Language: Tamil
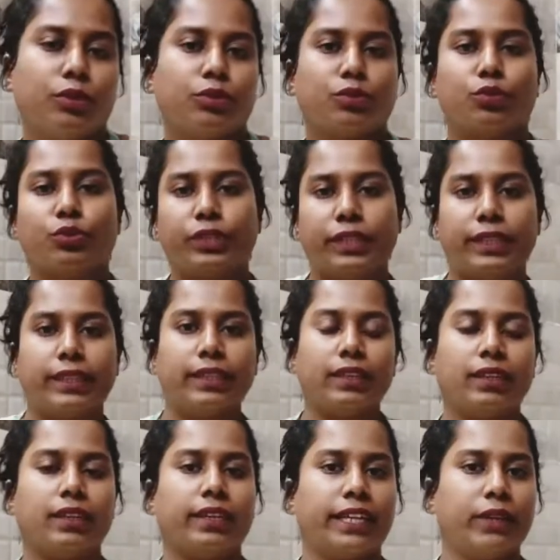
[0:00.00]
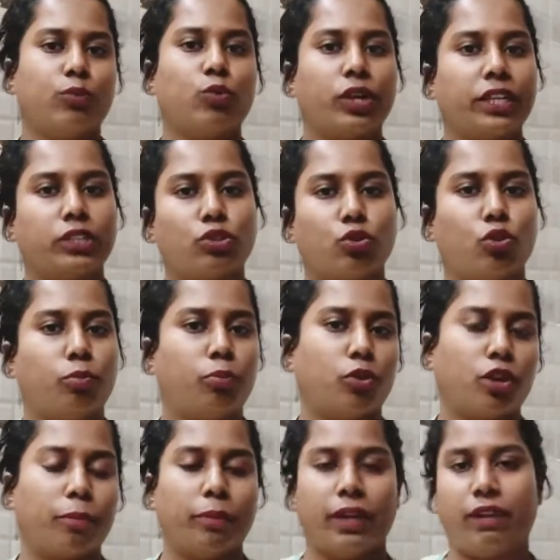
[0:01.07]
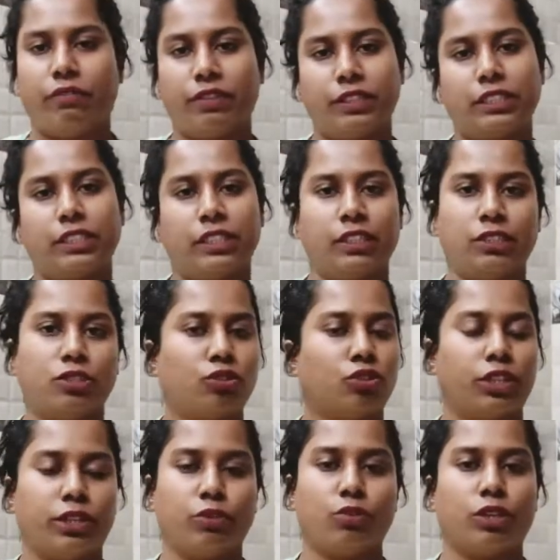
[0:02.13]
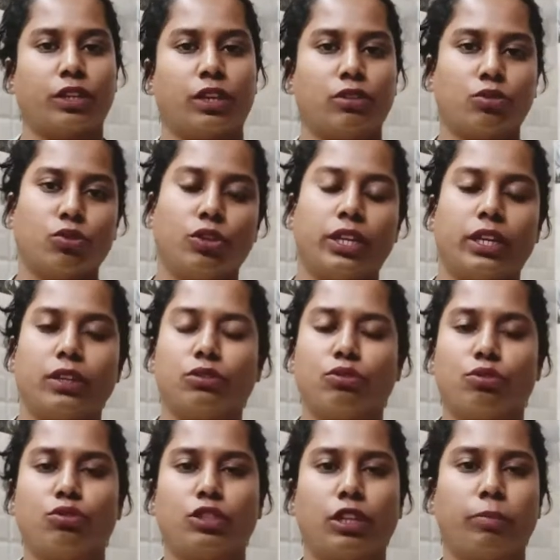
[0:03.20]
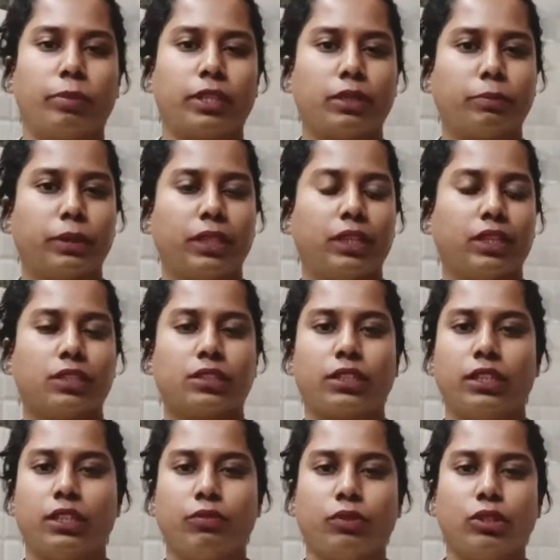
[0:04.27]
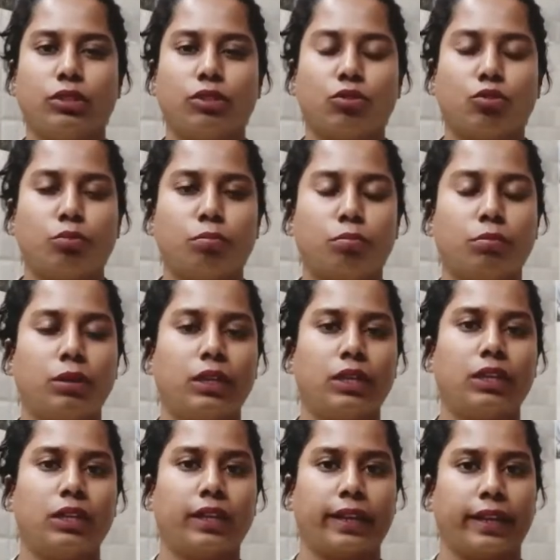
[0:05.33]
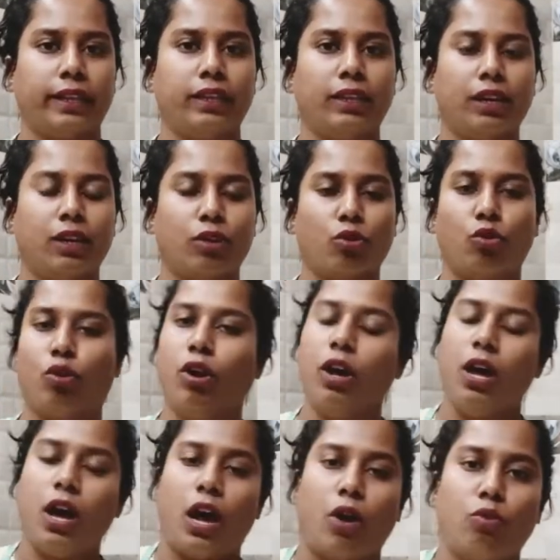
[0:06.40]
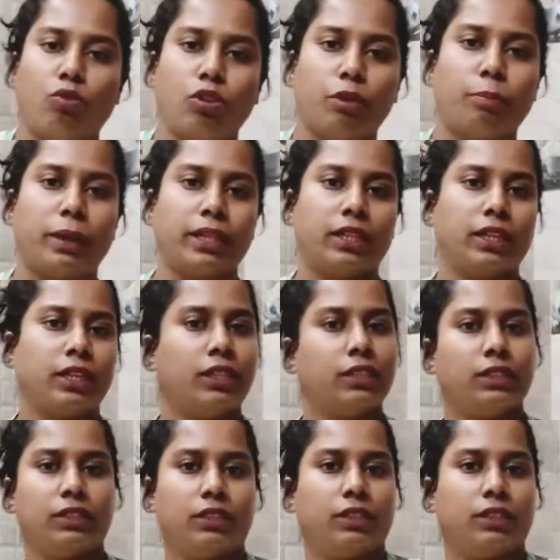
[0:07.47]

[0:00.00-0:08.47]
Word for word: ஸோ இந்த ரெட் வைன் சோப்போட பெனிஃபிட்ஸ் என்னன்னு சொல்லிட்டு உங்களுக்கு நான் சொல்லிடுறேன் ஸோ சில பேருக்கு பார்த்தீங்கன்னா ஸ்கின் வந்துட்டு ரொம்ப ட்ரையாக இருக்கும் அவங்களுக்கு பார்த்தீங்கன்னா இந்த